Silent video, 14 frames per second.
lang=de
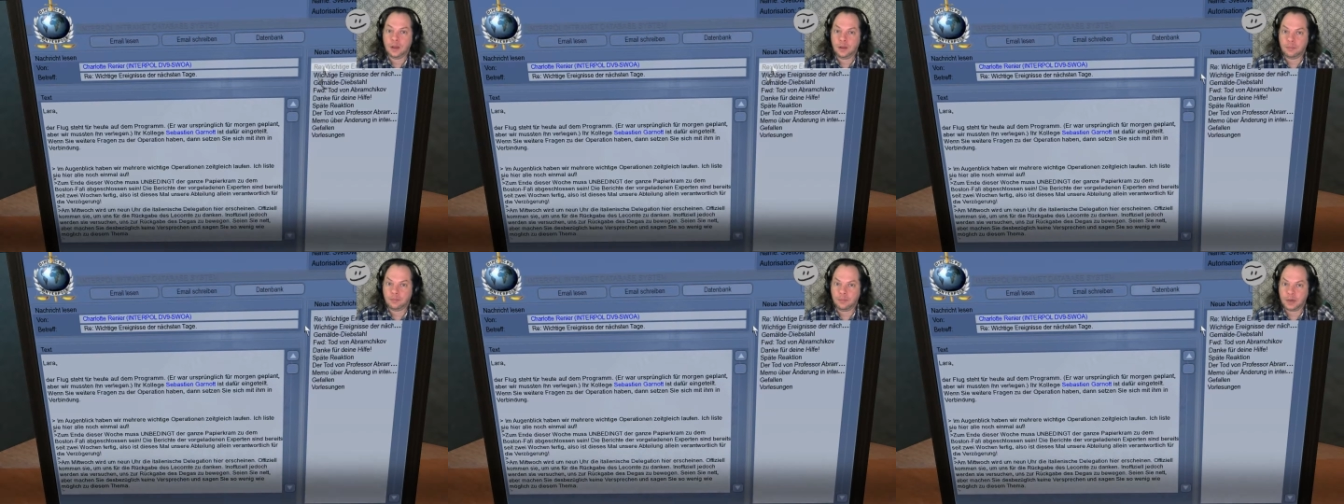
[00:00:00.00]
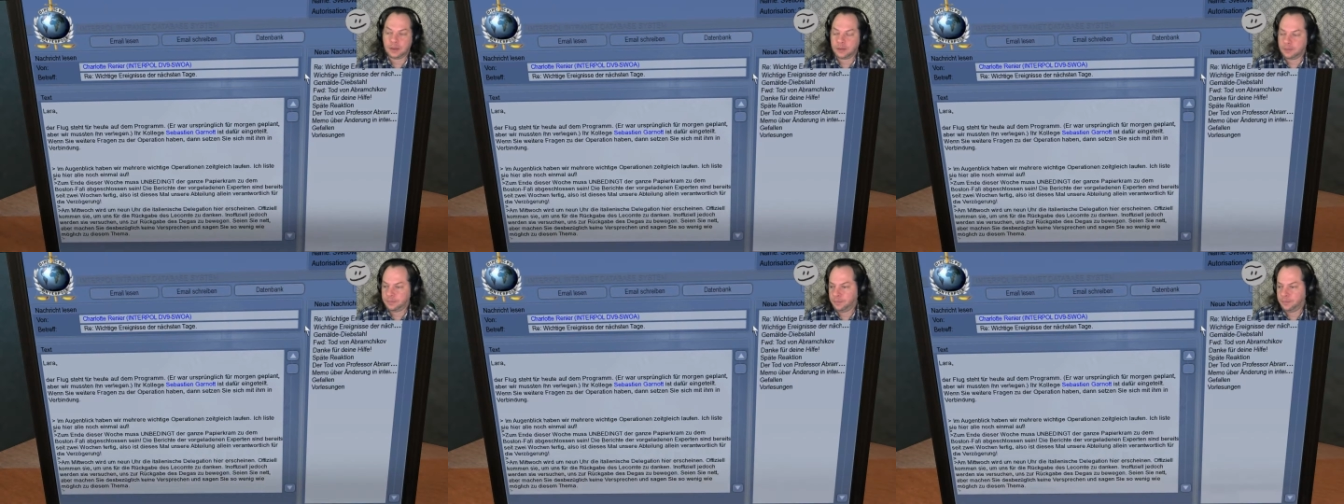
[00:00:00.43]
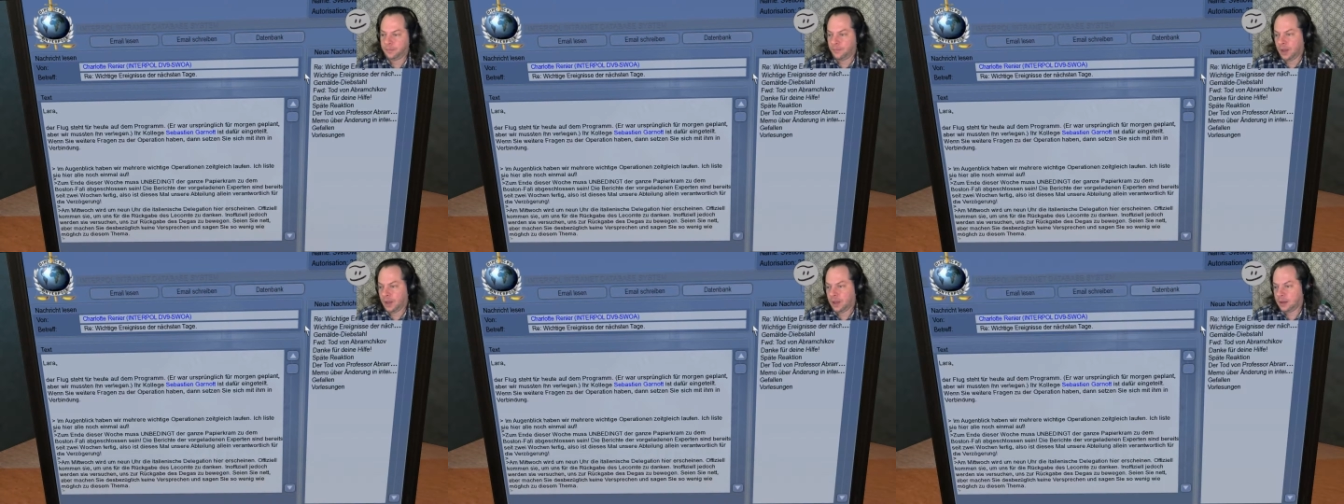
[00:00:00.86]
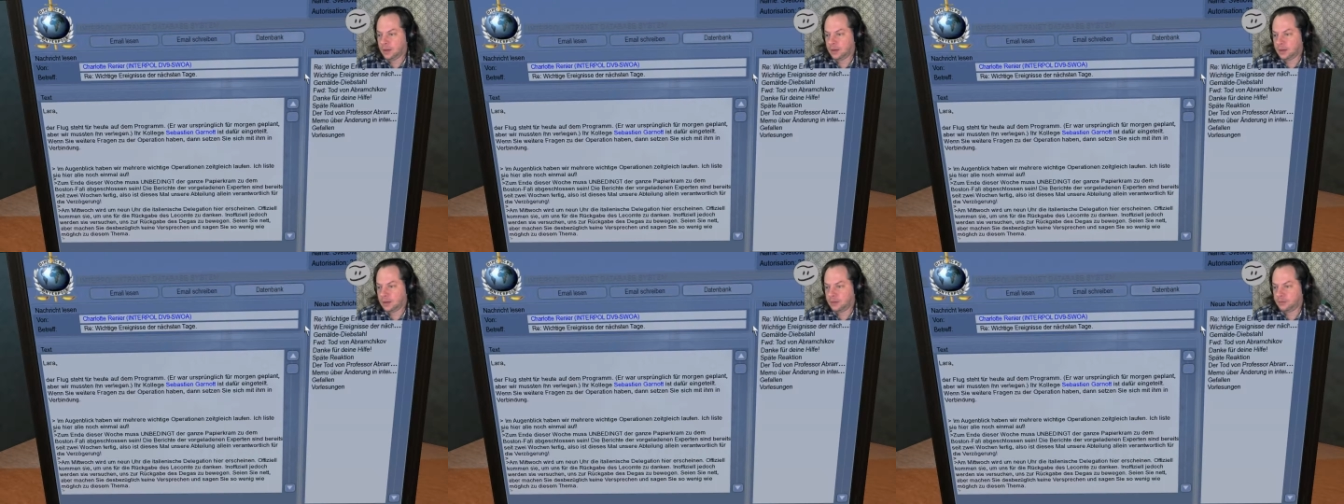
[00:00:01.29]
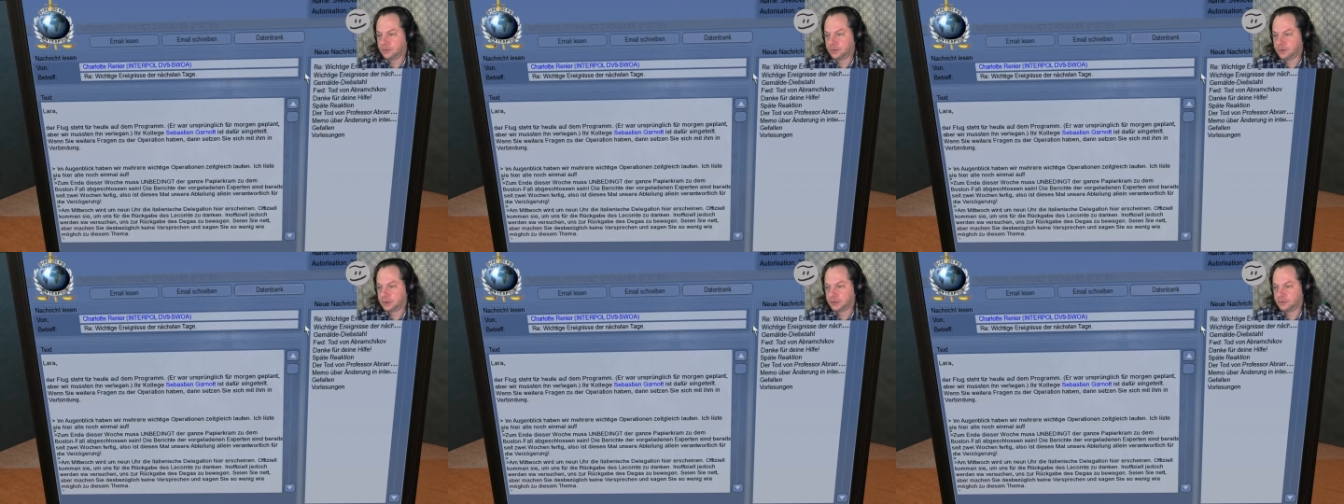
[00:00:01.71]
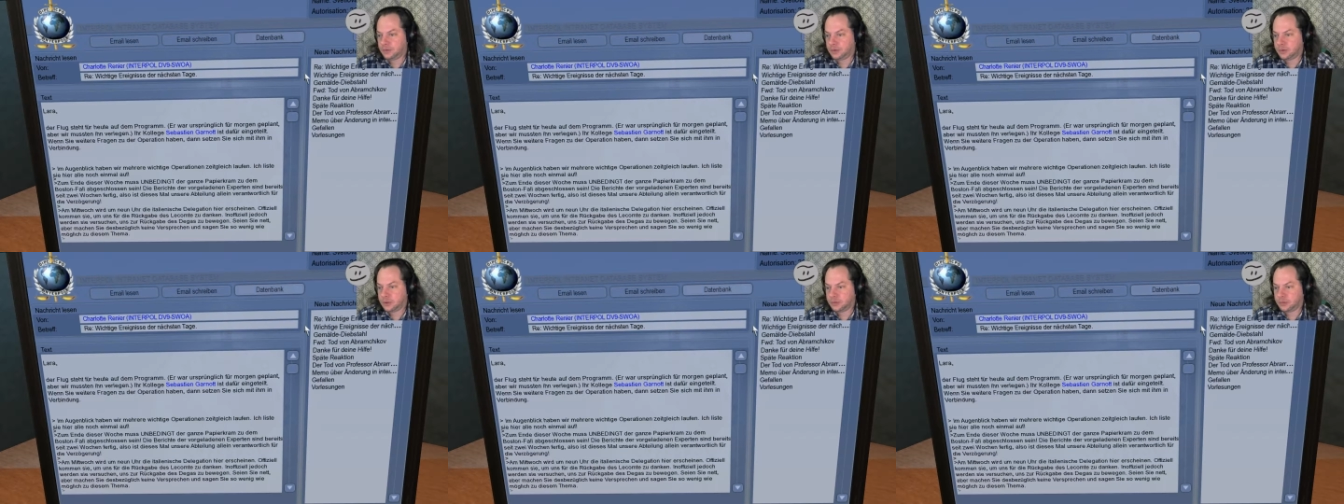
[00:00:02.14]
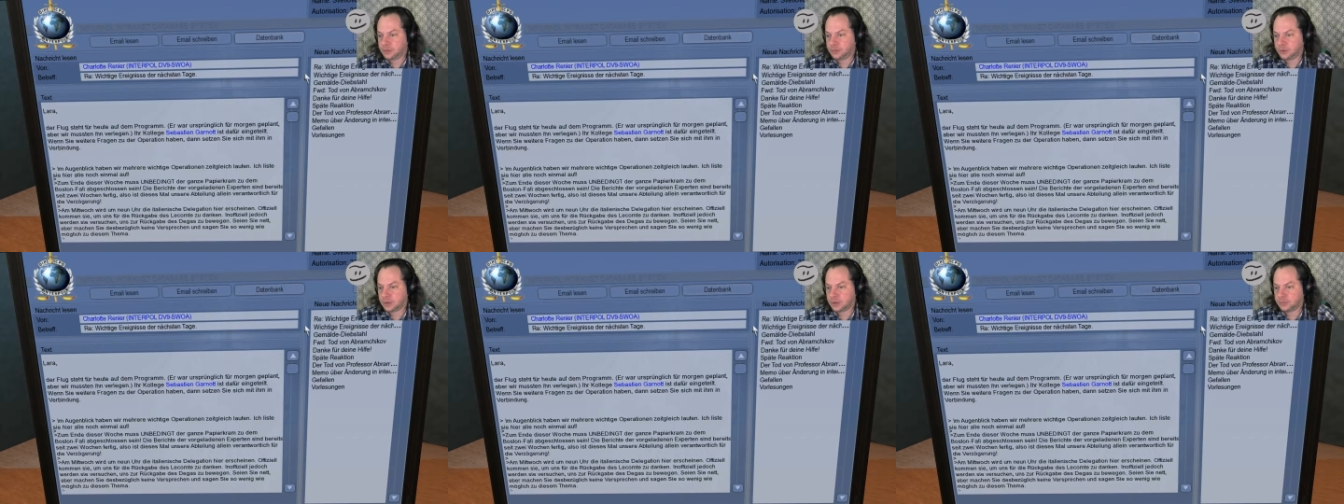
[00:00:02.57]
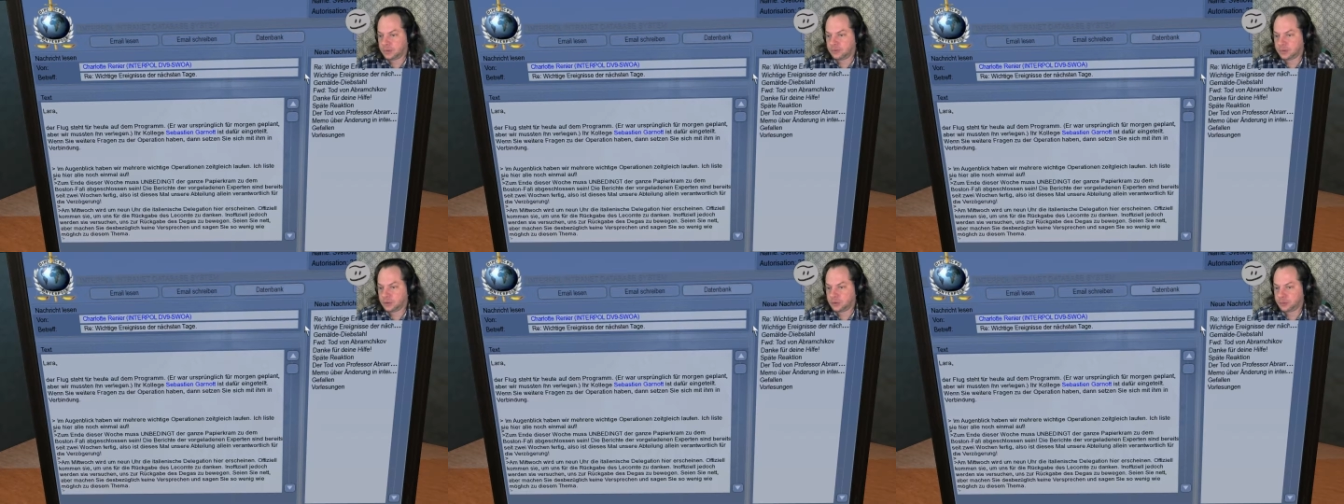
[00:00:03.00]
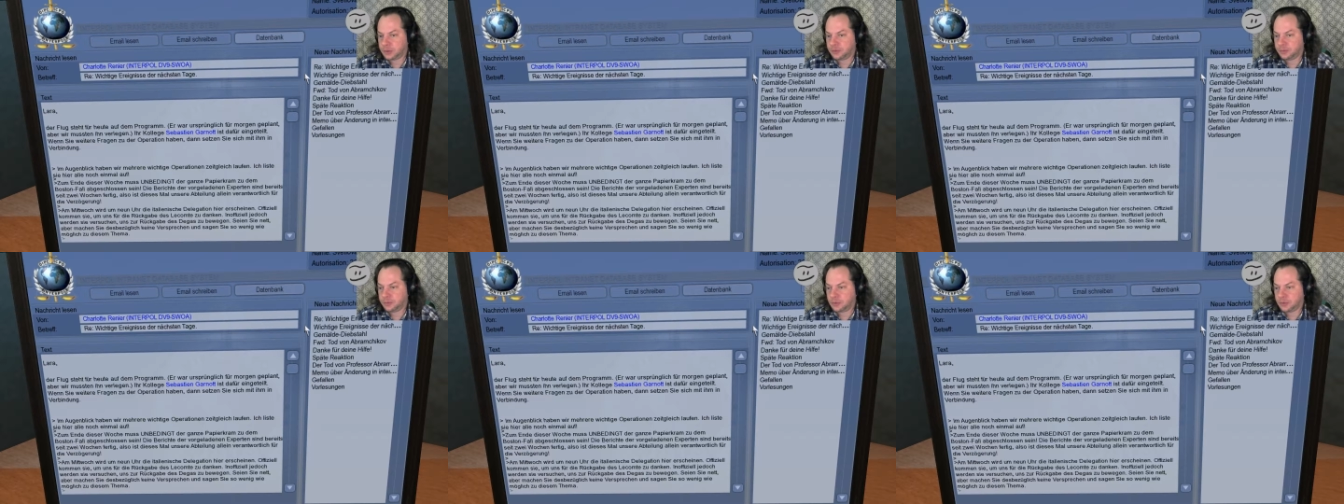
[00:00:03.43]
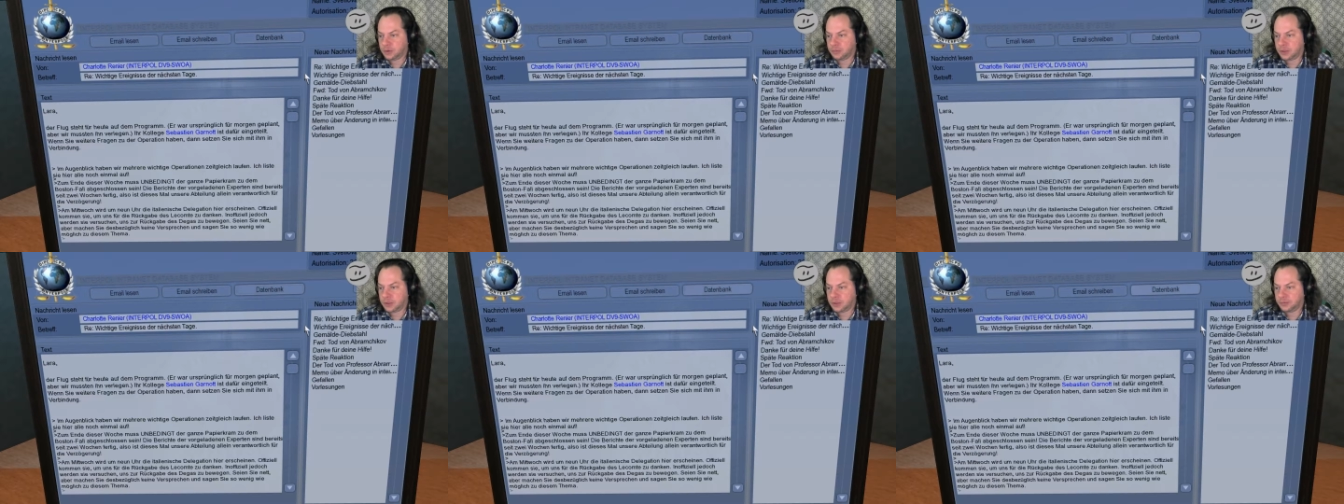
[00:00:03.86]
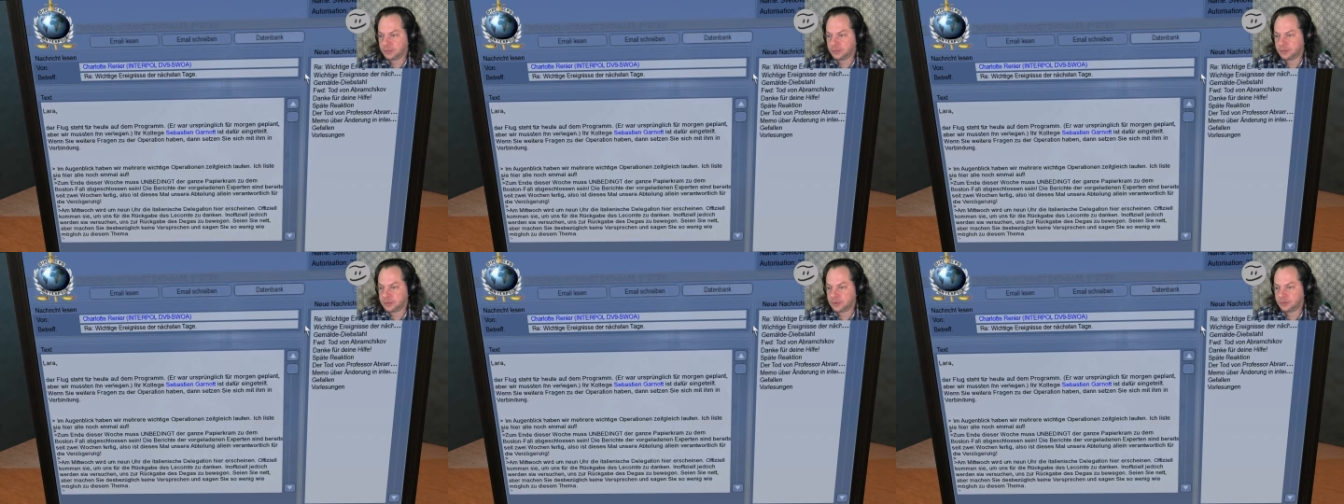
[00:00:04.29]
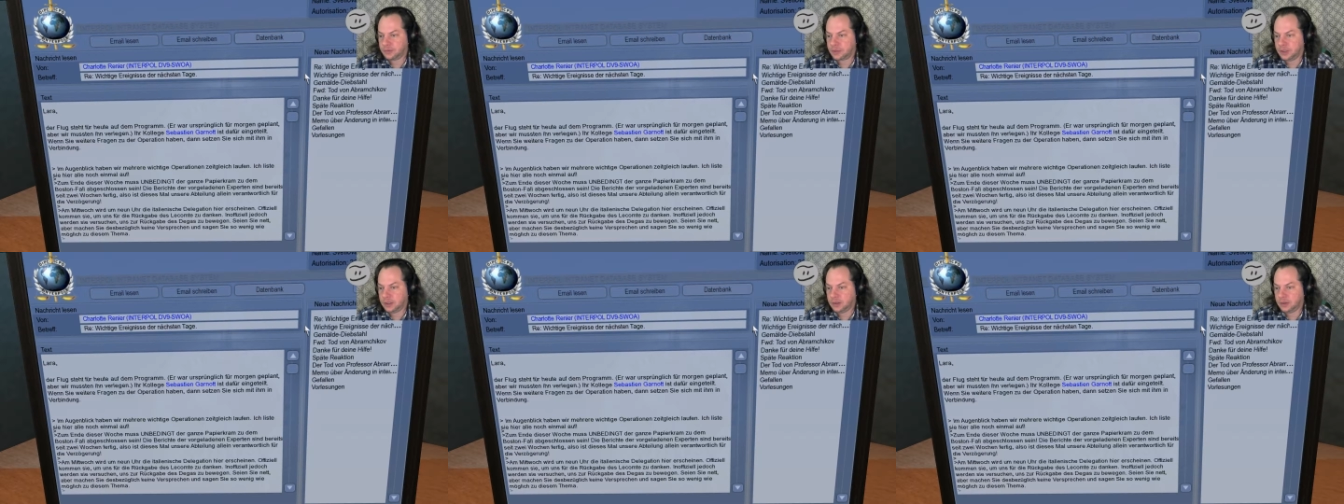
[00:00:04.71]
Mach ich. Äh, der Flug steht für heute auf dem Programm. Er war ursprünglich für morgen geplant, aber wir mussten ihn verlegen.